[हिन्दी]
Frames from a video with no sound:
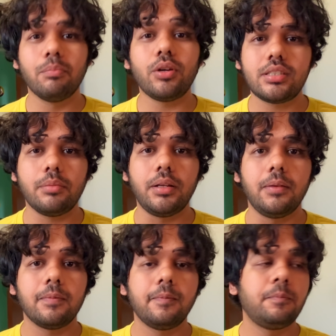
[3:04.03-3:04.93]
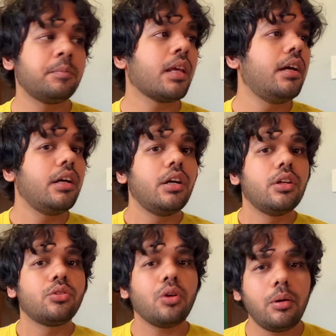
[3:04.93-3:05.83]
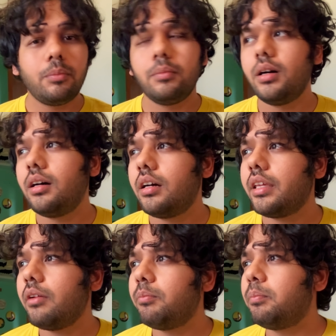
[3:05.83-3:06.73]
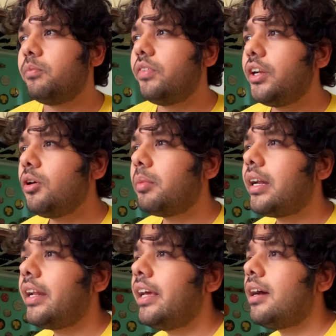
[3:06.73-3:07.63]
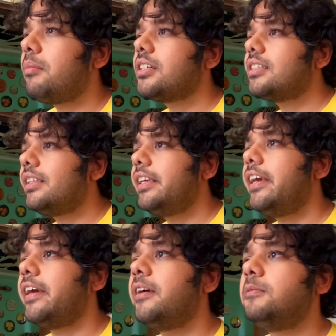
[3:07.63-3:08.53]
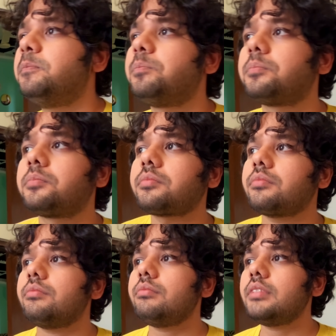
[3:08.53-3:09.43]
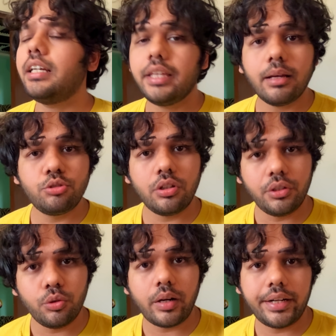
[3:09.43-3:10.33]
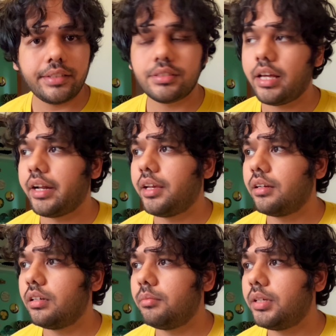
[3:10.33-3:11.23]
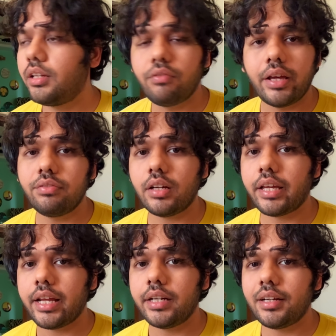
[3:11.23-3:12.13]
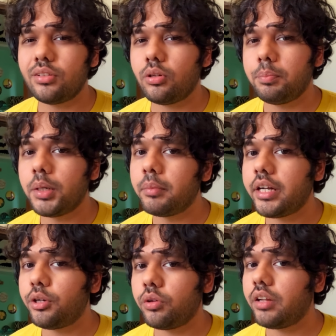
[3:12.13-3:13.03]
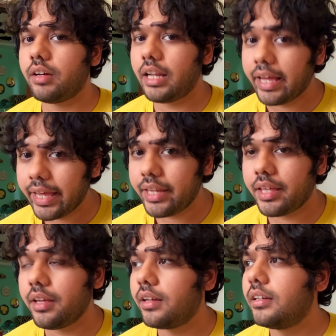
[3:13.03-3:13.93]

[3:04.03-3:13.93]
इम्पॉसिबल तो ये वीडियो बनाने का मकसद यही है कि अब जो न्यू आर्टिस्ट आ रहे हैं मतलब वाइफ का कैरेक्टर तो परमानेंट होने वाला है नहीं